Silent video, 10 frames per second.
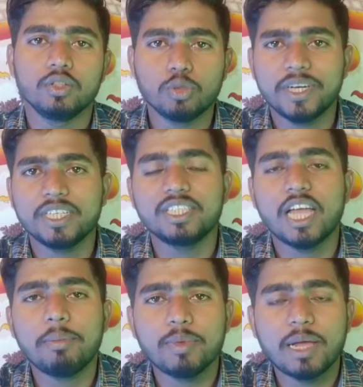तो फ्रेंड्स
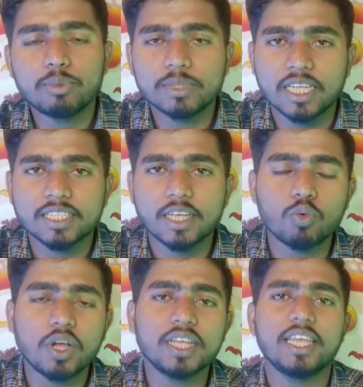यहाँ पर मैं आपको बताना
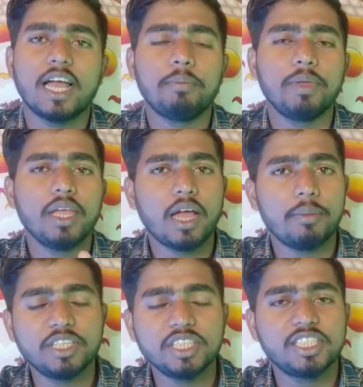चाहूँगा कि यहाँ पर
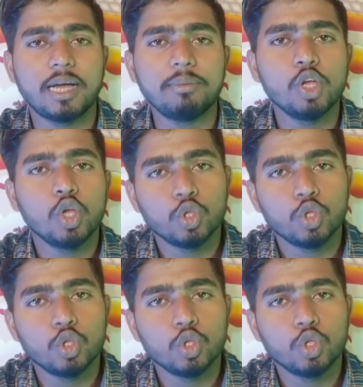अमेजन से आप